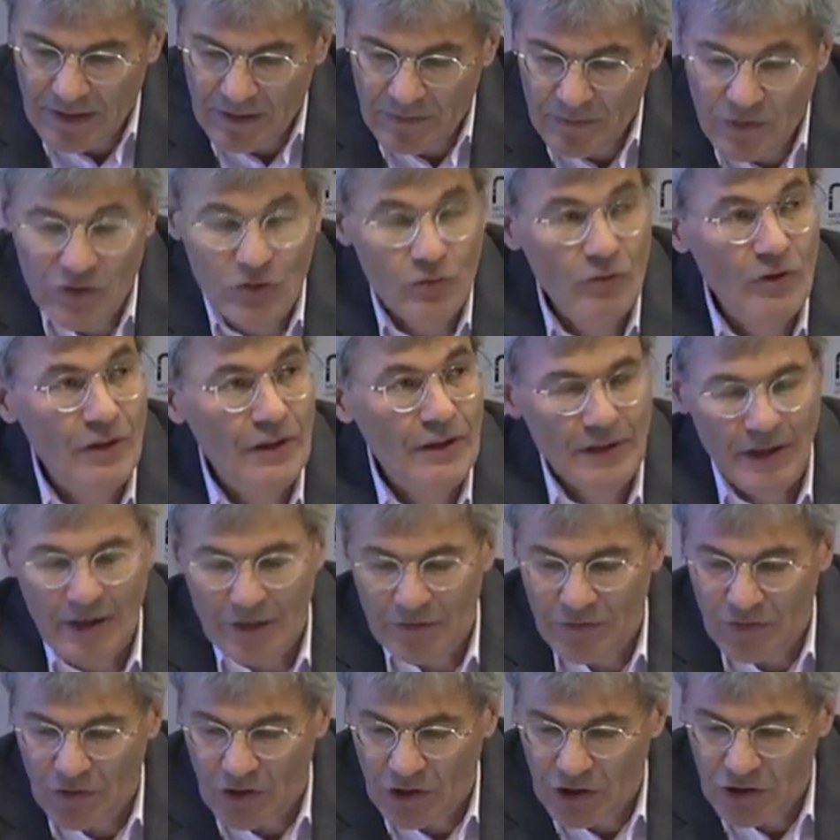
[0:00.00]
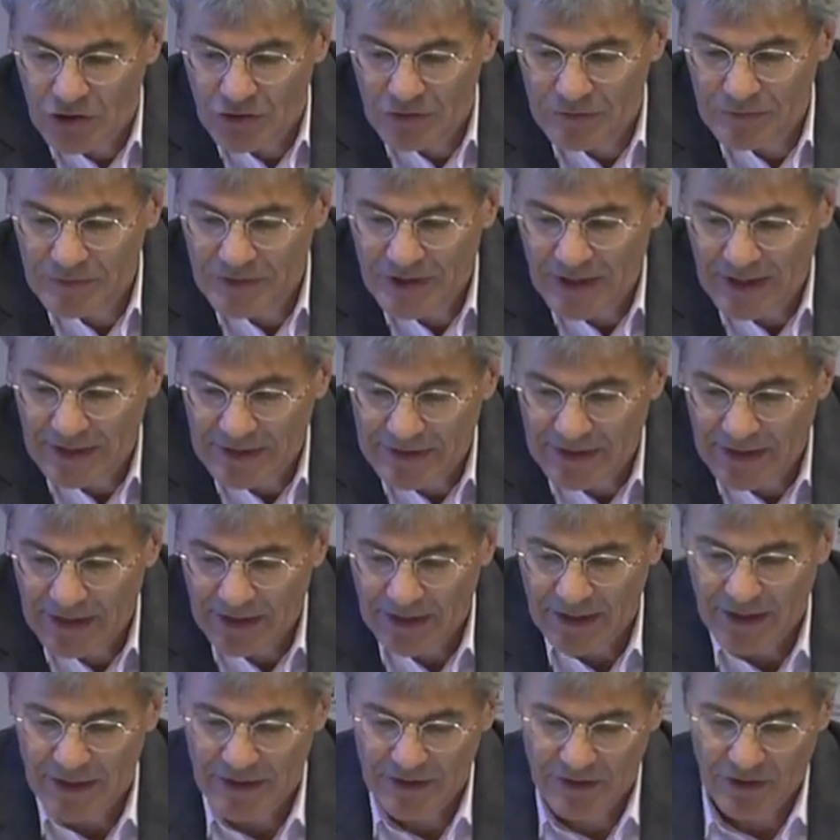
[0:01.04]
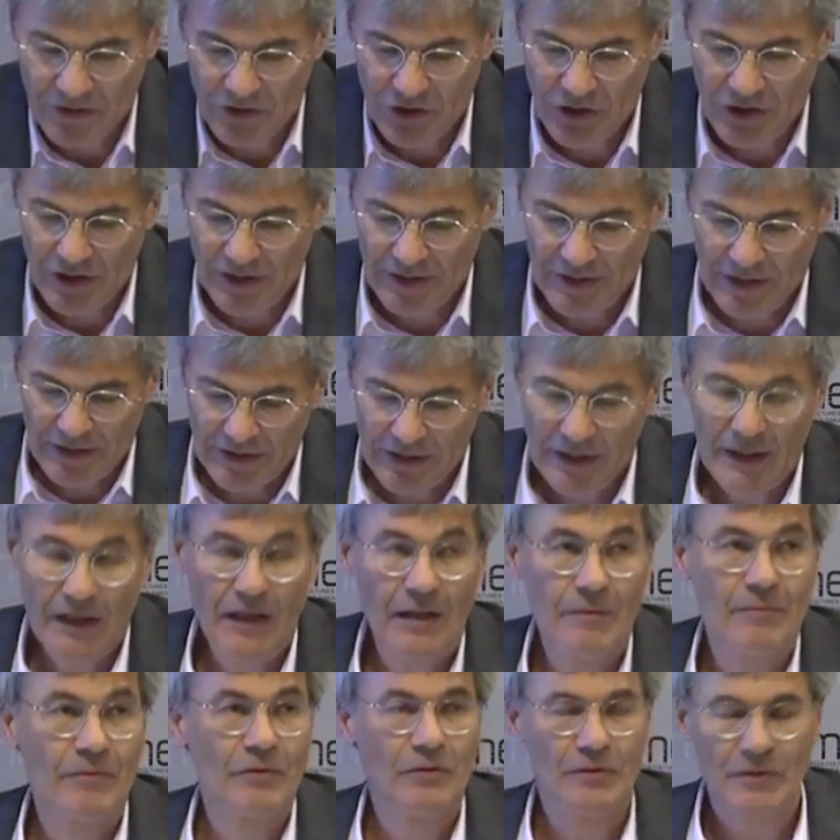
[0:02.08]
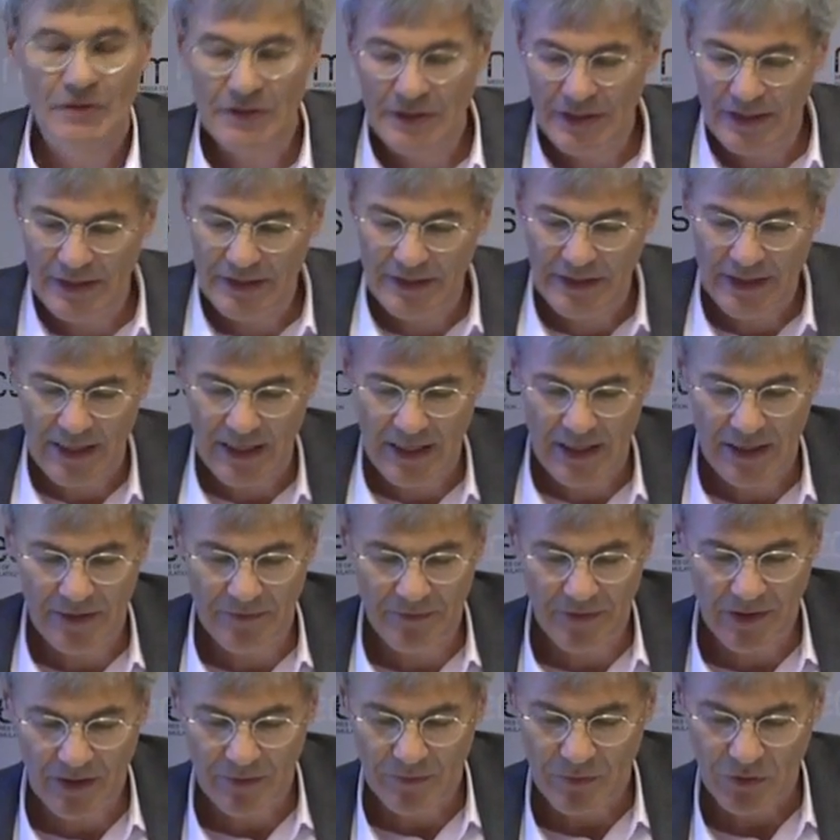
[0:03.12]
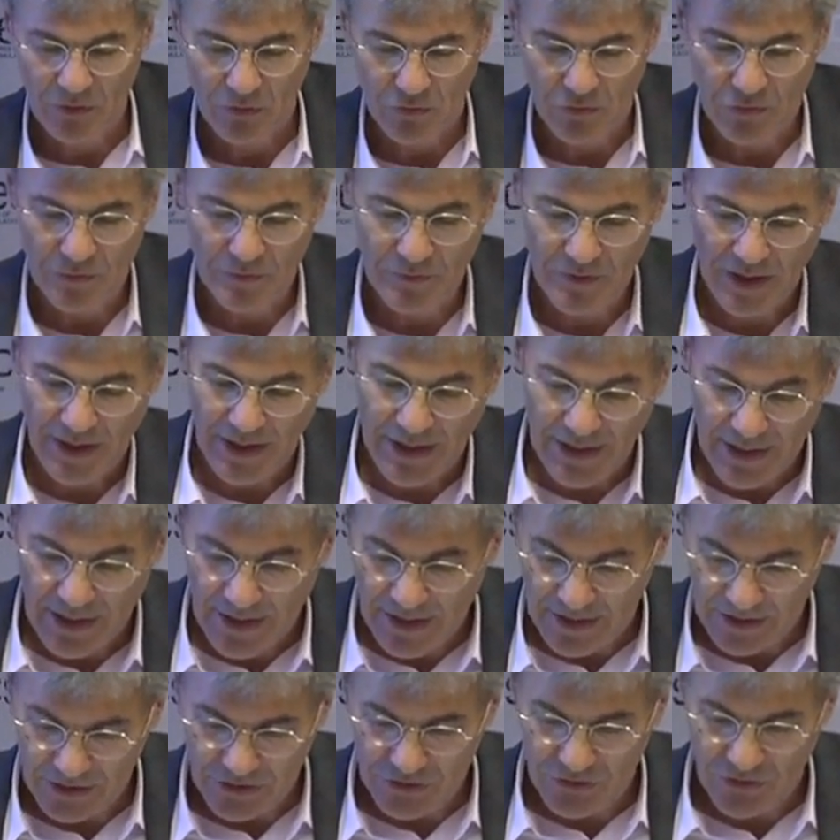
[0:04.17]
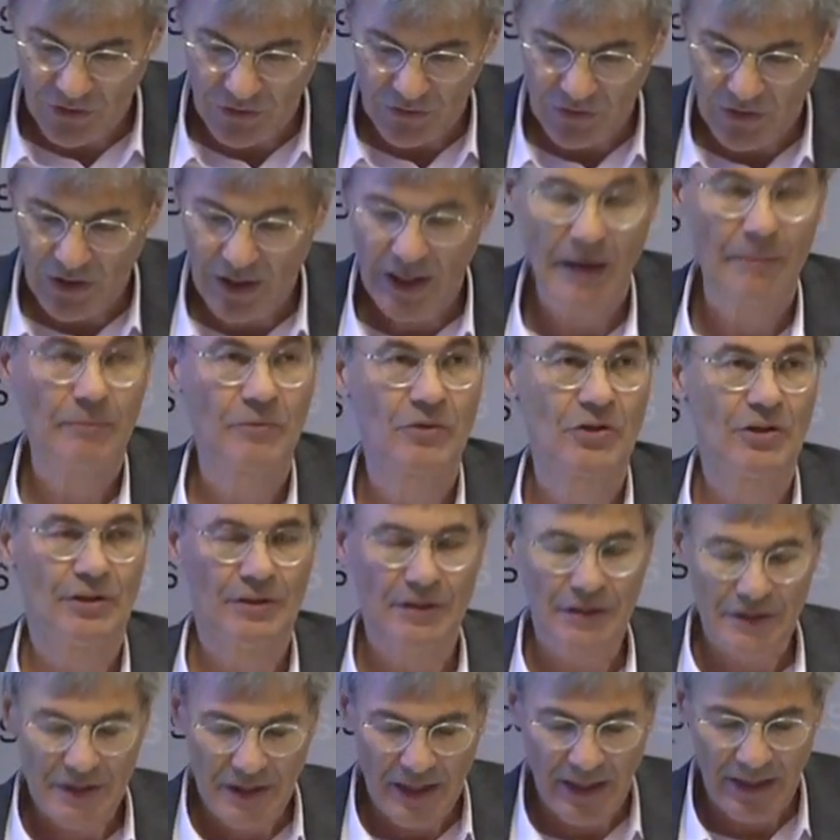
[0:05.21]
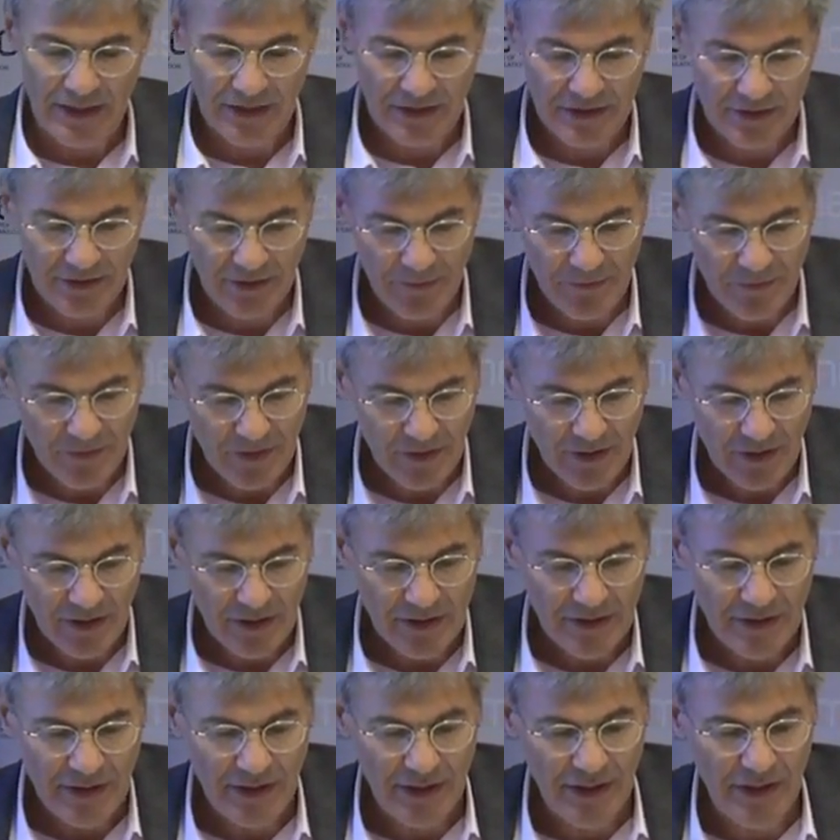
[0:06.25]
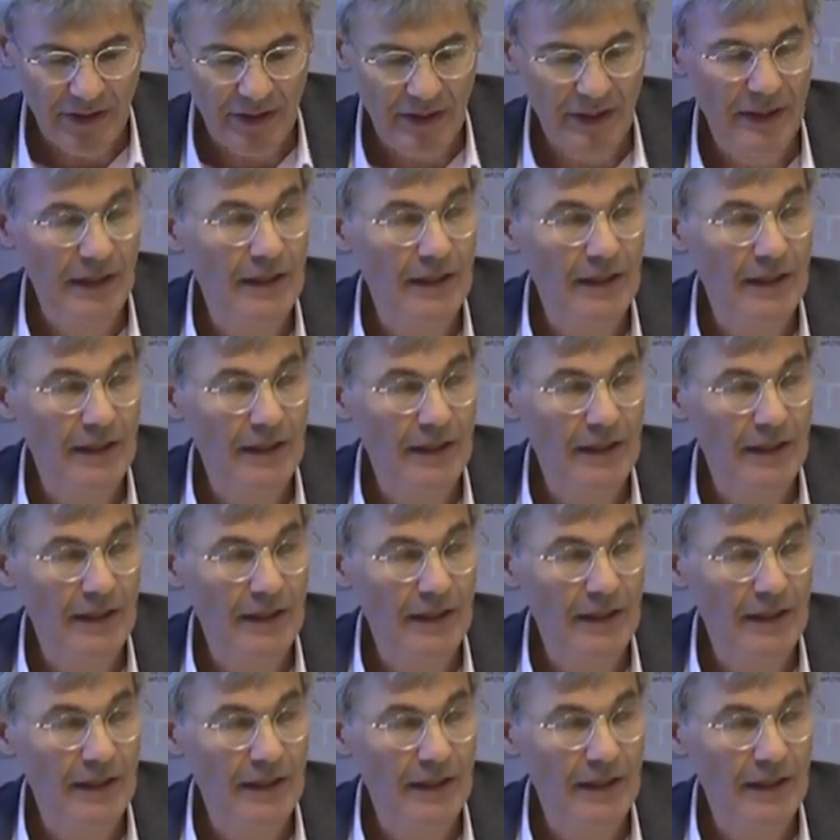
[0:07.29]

Im Zuge der Erforschung seines Geräts entsteht dann innerhalb von zehn Jahren der berühmte Electron Capture Detector, der